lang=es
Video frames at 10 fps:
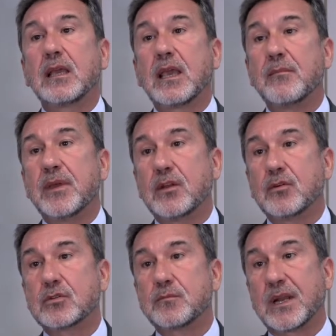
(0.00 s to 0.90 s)
que
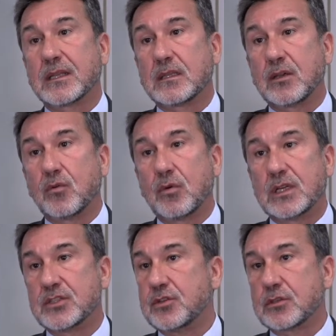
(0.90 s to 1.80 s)
menos
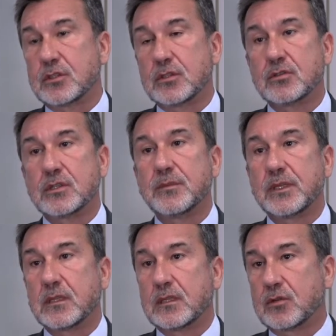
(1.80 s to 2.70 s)
partículas y óxidos
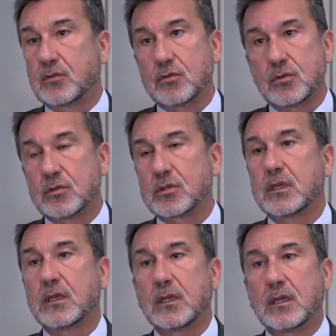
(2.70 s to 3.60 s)
emite de todos los
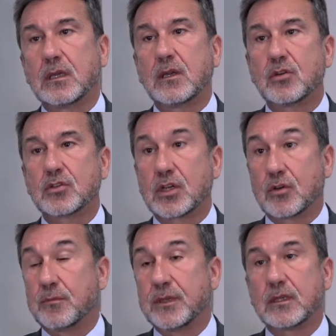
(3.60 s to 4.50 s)
que
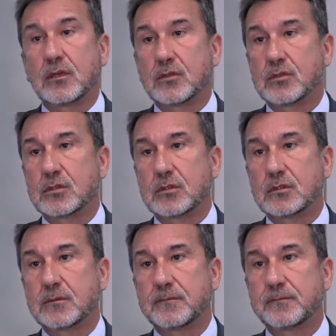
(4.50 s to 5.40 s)
compiten con
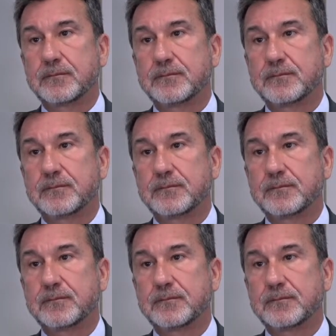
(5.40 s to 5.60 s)
nosotros.